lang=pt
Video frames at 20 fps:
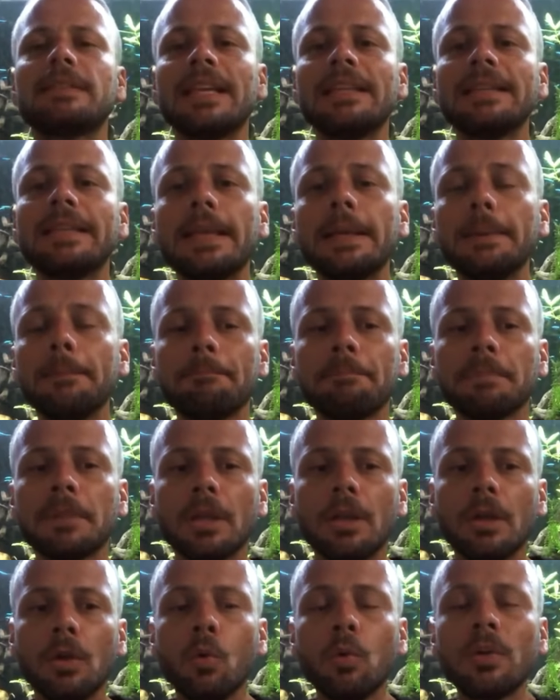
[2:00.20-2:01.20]
entender
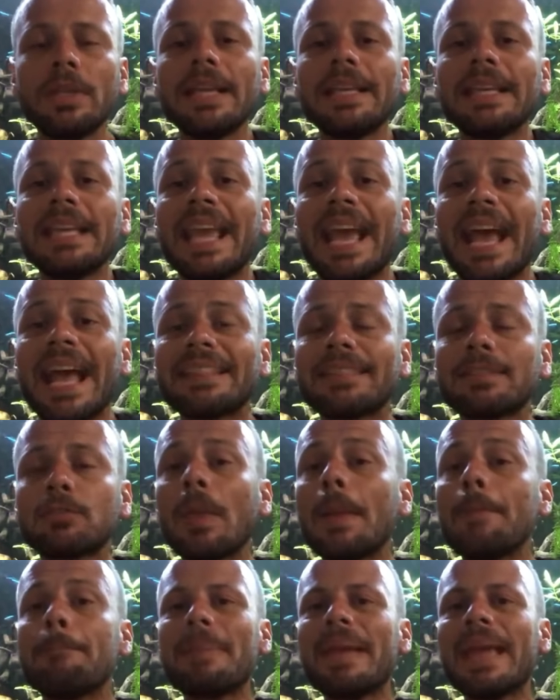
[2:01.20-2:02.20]
o que, que é a
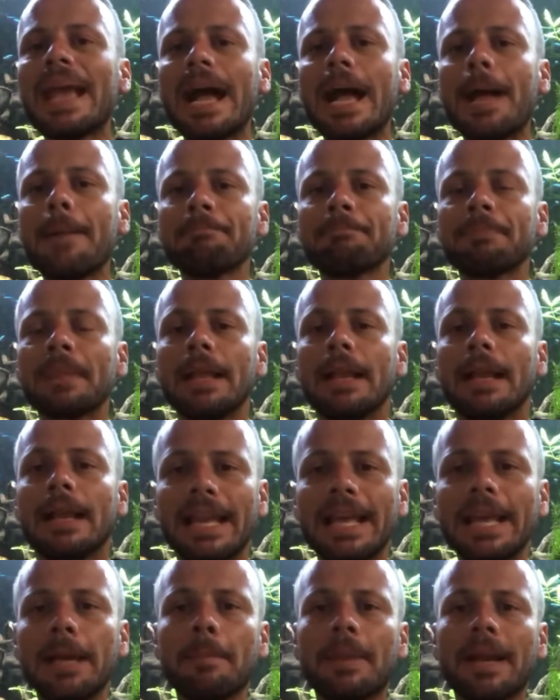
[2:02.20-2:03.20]
TPA.
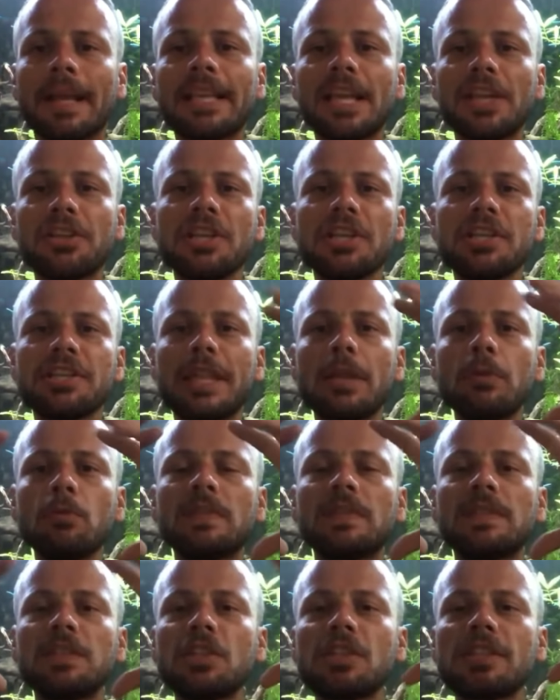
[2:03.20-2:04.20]
Lembra que a gente tem um
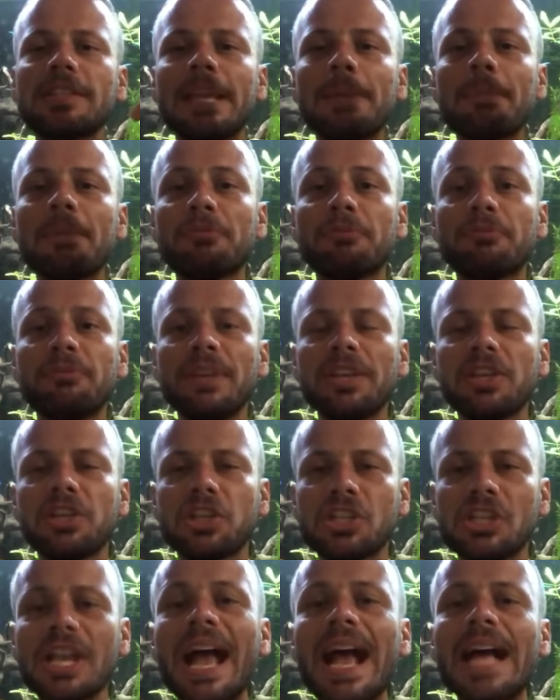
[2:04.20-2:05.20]
sistema
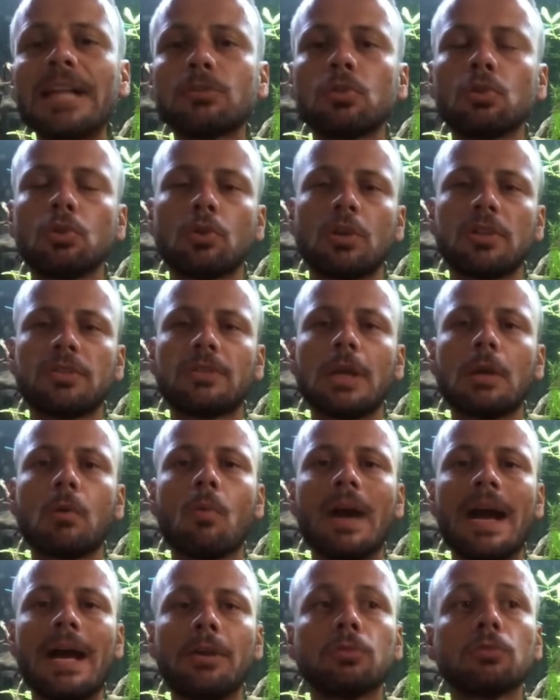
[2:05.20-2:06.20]
fechado no nosso
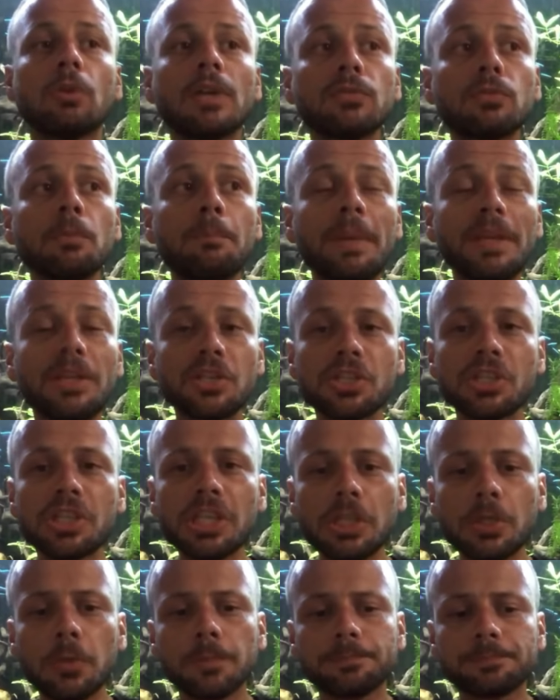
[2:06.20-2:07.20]
aquário. O nosso
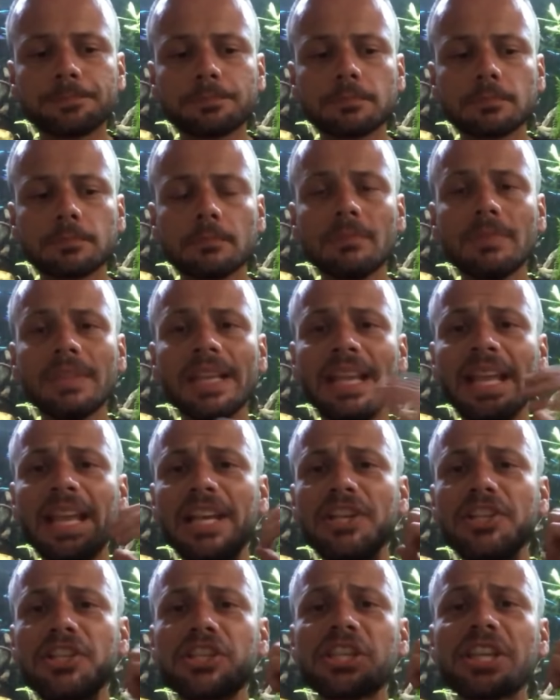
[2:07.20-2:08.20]
peixinho
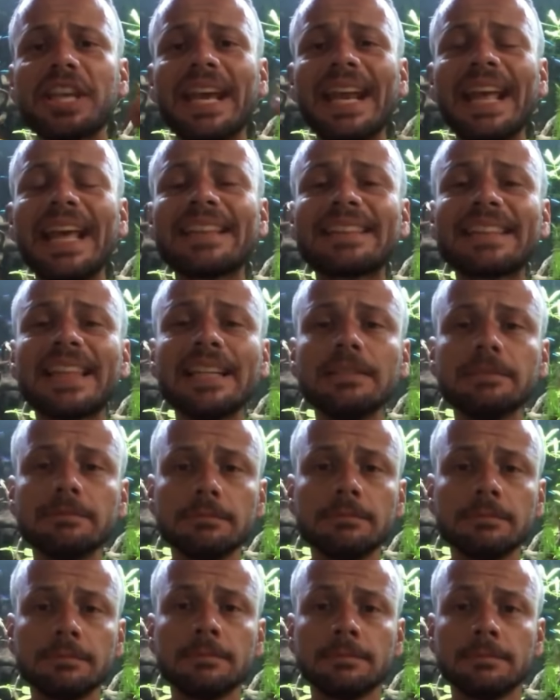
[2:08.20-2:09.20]
ele excreta
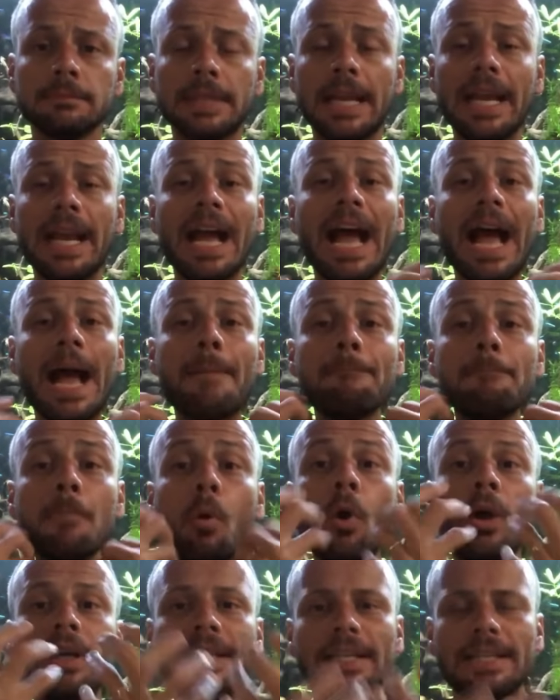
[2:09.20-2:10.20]
né,
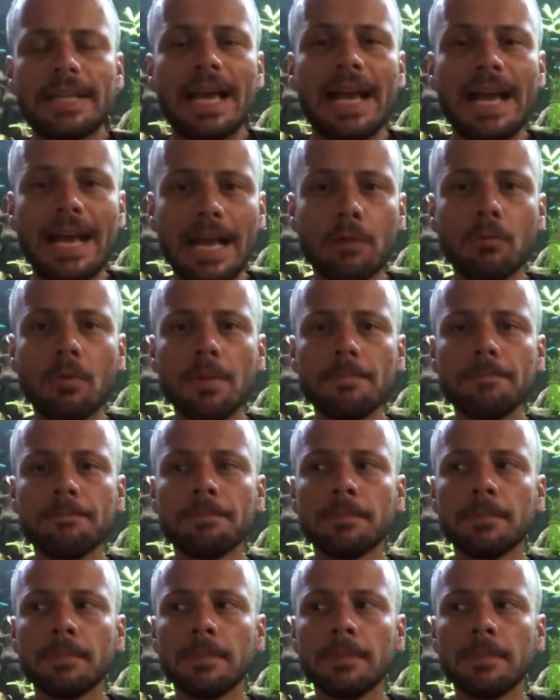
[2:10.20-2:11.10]
amônia na água,